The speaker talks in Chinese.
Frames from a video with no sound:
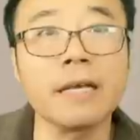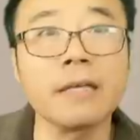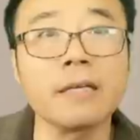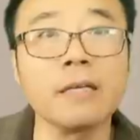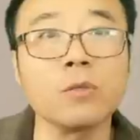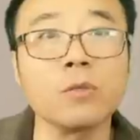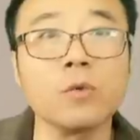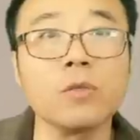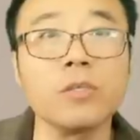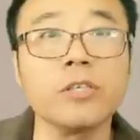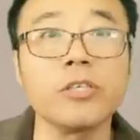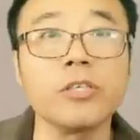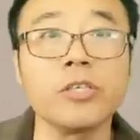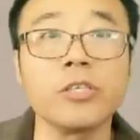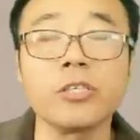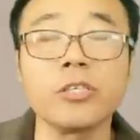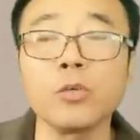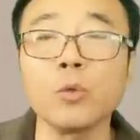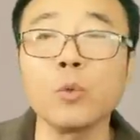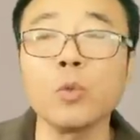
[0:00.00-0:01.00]
该更多的
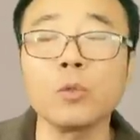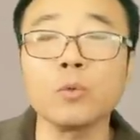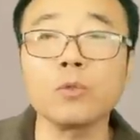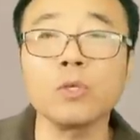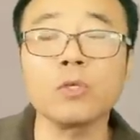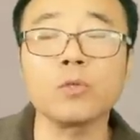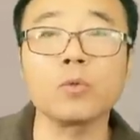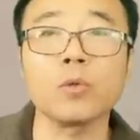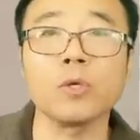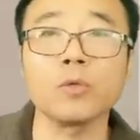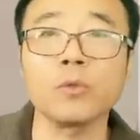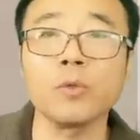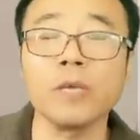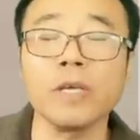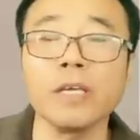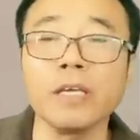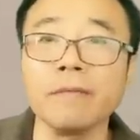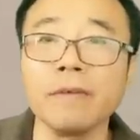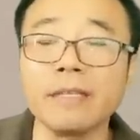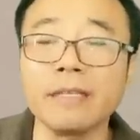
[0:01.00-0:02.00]
是生活中的琐
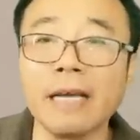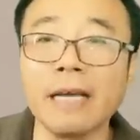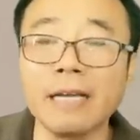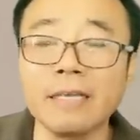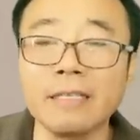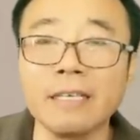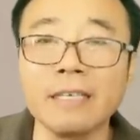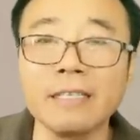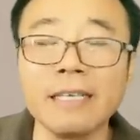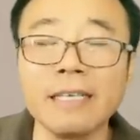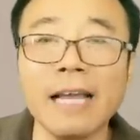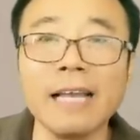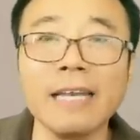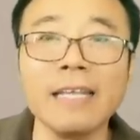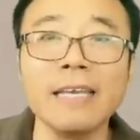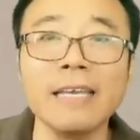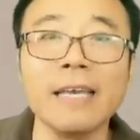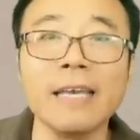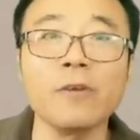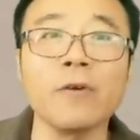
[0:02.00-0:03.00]
碎，因为他成家
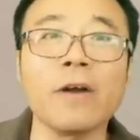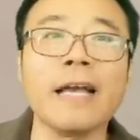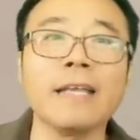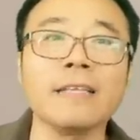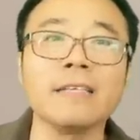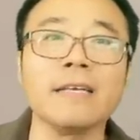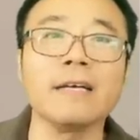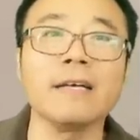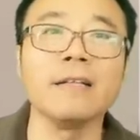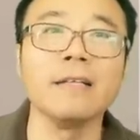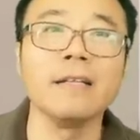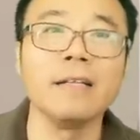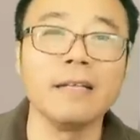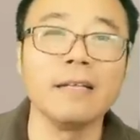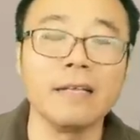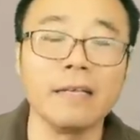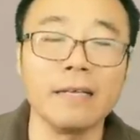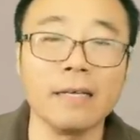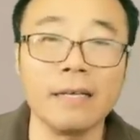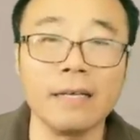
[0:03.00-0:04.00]
立业，有孩子，
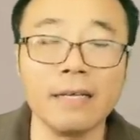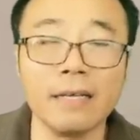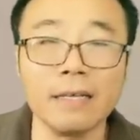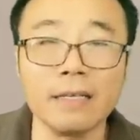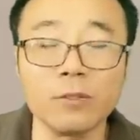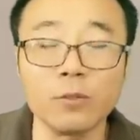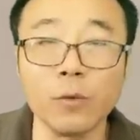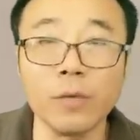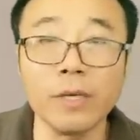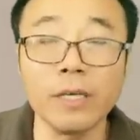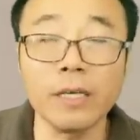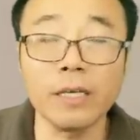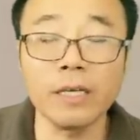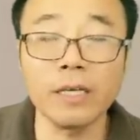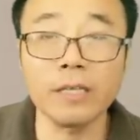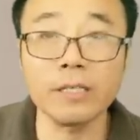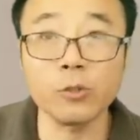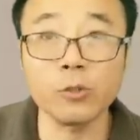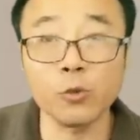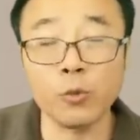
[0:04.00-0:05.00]
呃。作为一
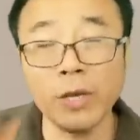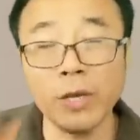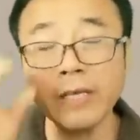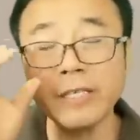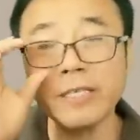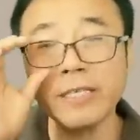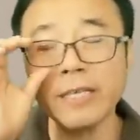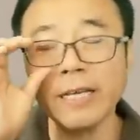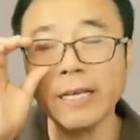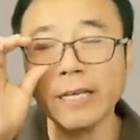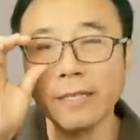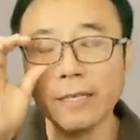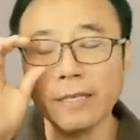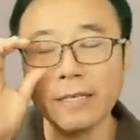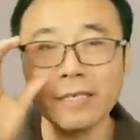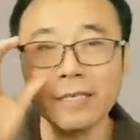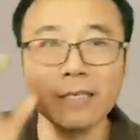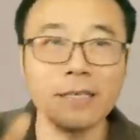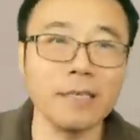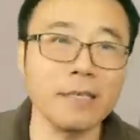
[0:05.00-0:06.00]
个全职业
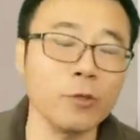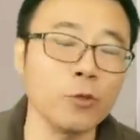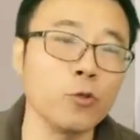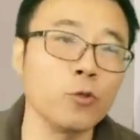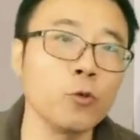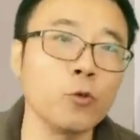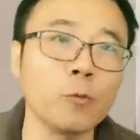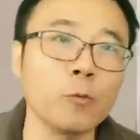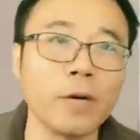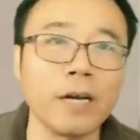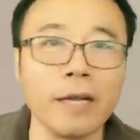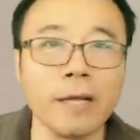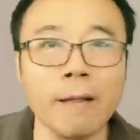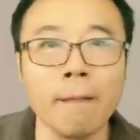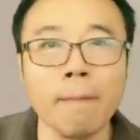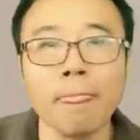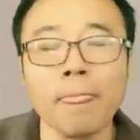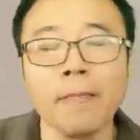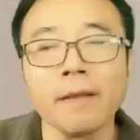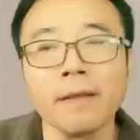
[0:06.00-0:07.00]
的这个 YouTuber
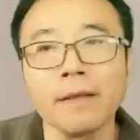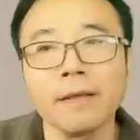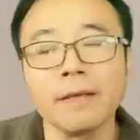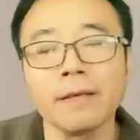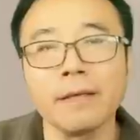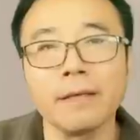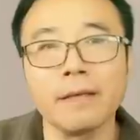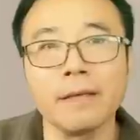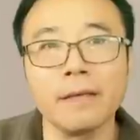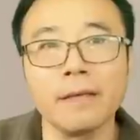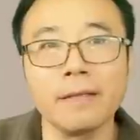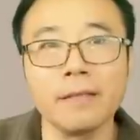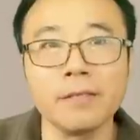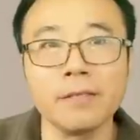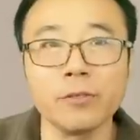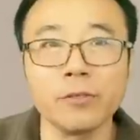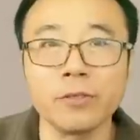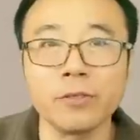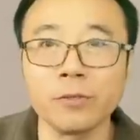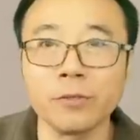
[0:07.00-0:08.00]
呢，呃，
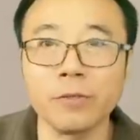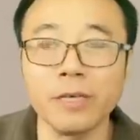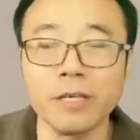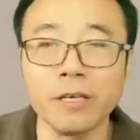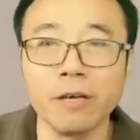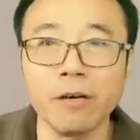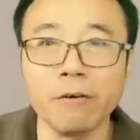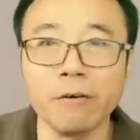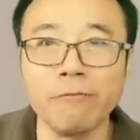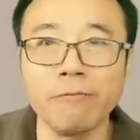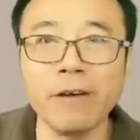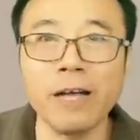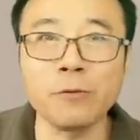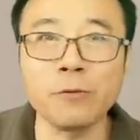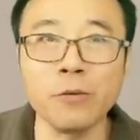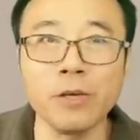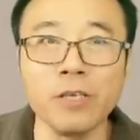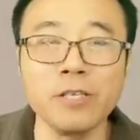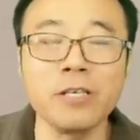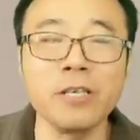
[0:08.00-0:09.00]
那就是说要
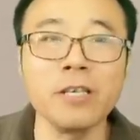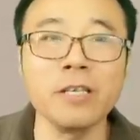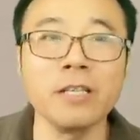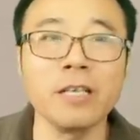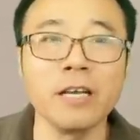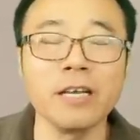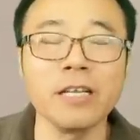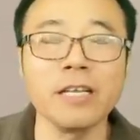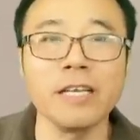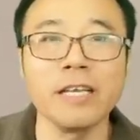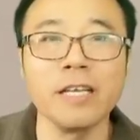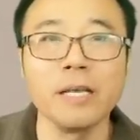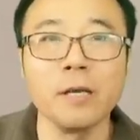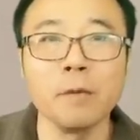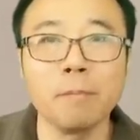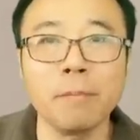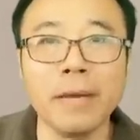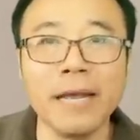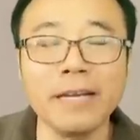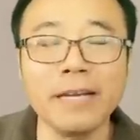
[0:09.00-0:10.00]
发掘一切能力，
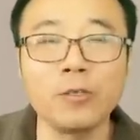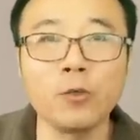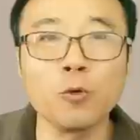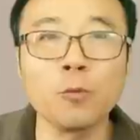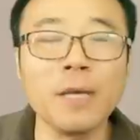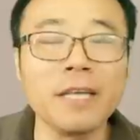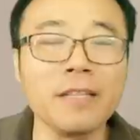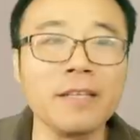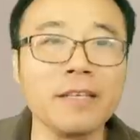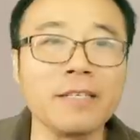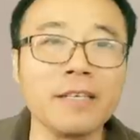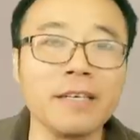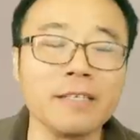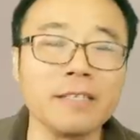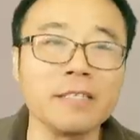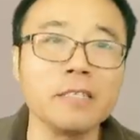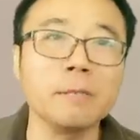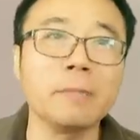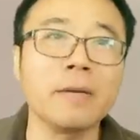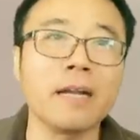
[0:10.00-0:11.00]
拍周边的事
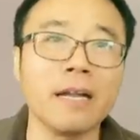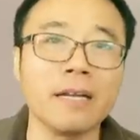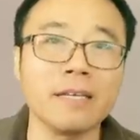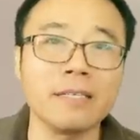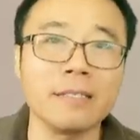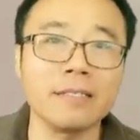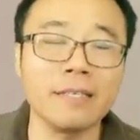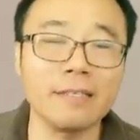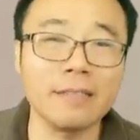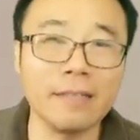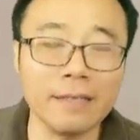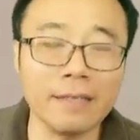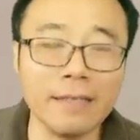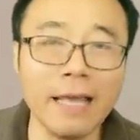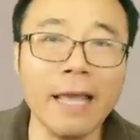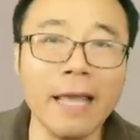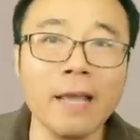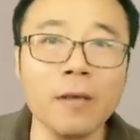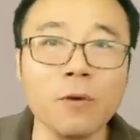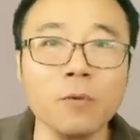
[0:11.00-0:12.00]
儿，基本上是他在
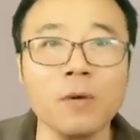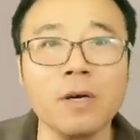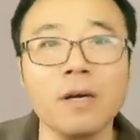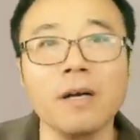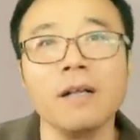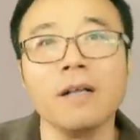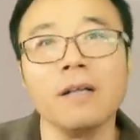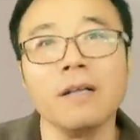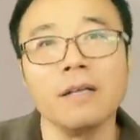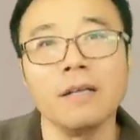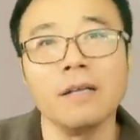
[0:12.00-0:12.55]
泰国